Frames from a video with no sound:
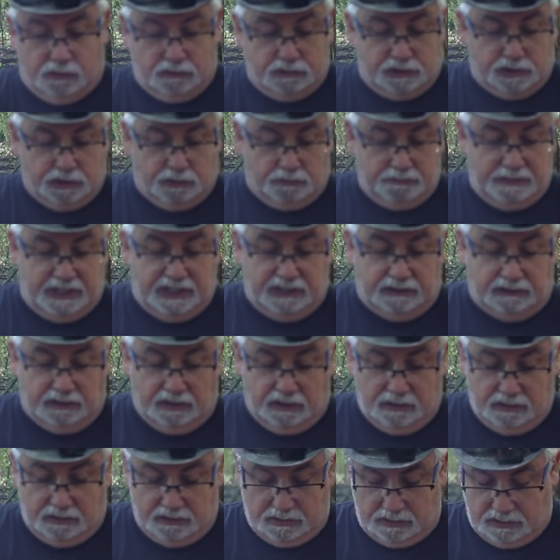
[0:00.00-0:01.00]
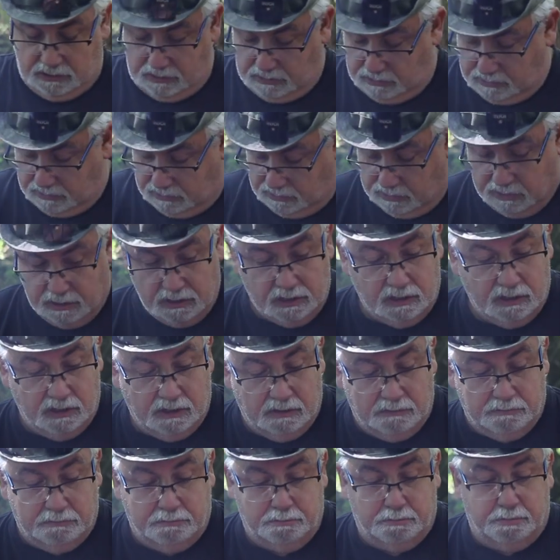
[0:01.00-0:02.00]
und somit
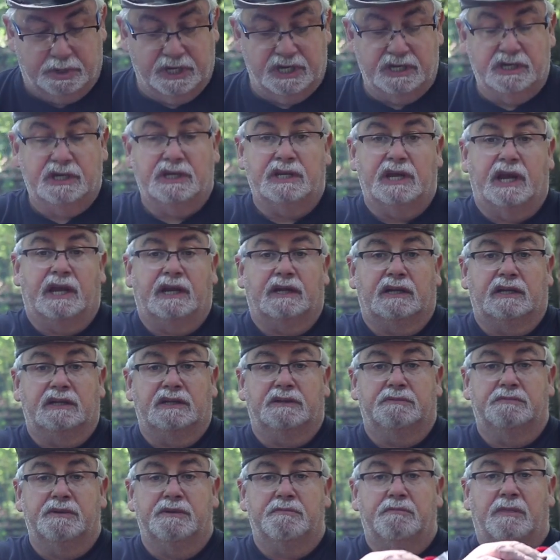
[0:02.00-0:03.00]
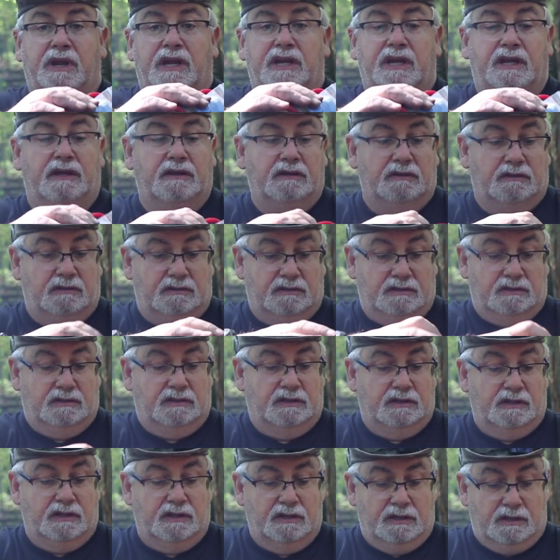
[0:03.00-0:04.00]
bin ich eigentlich mit meinen
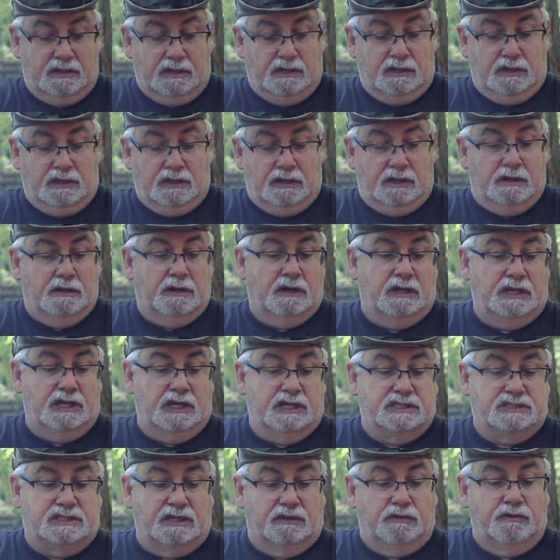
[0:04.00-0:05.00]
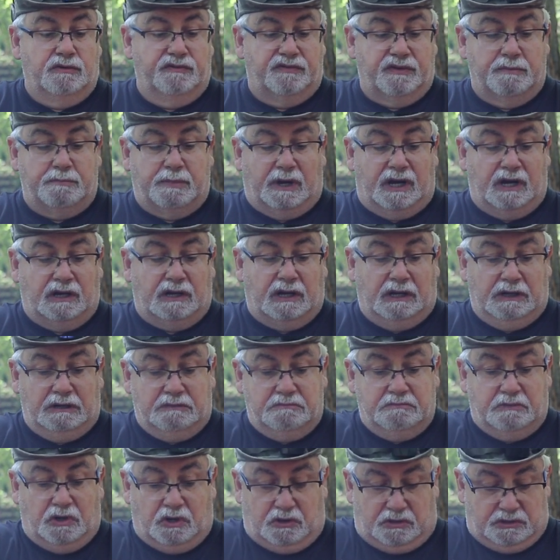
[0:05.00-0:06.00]
ersten
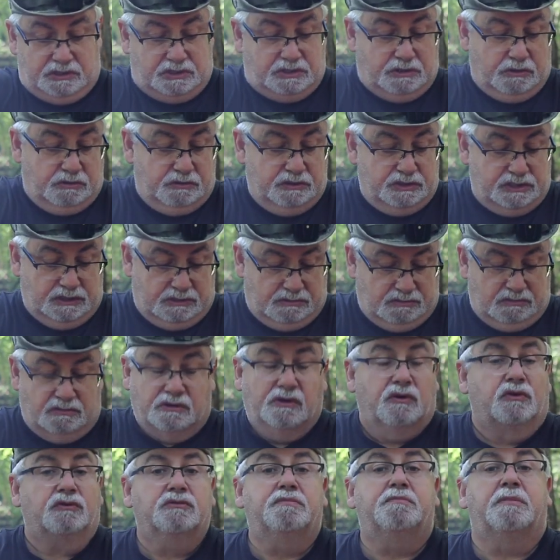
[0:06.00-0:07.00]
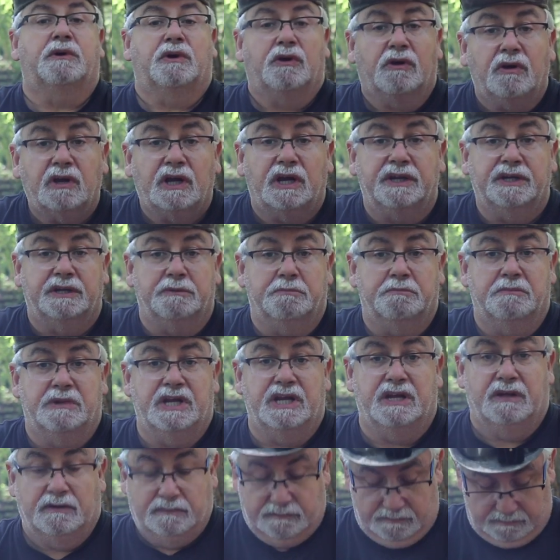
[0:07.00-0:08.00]
Hüfebackel ausgerüstet und brauche auch nicht
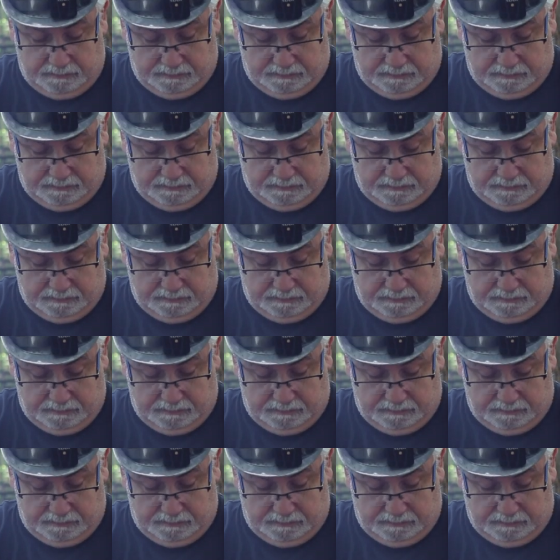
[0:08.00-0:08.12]
mehr.